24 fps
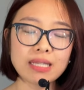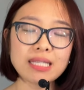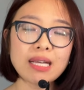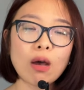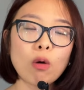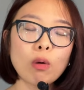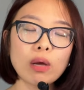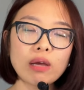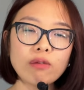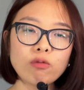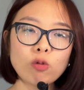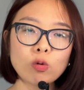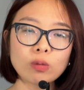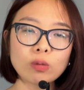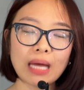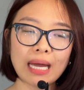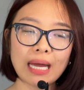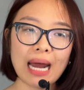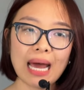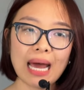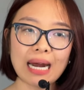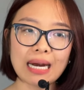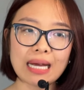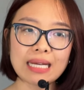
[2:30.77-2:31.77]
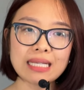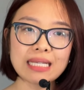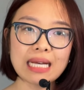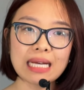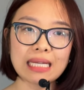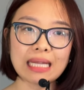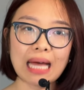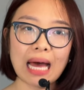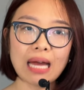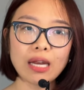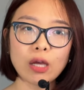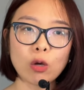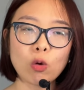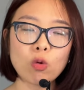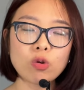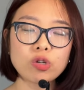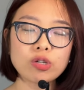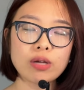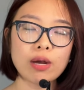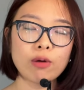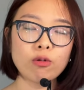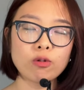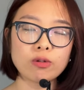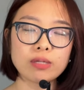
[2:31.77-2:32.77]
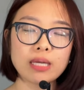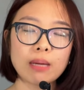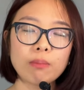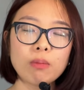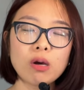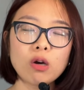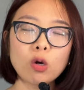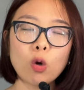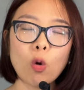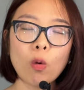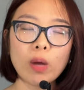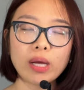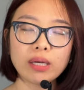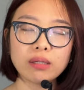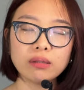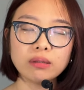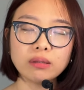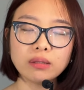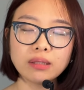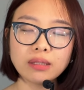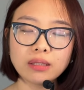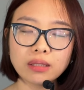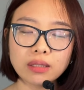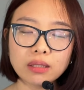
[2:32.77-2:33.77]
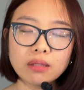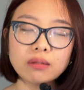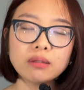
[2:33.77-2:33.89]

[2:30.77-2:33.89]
và sau khi vụ tai nạn đấy xảy ra thì cô Sheryl Sandberg cô ấy cứ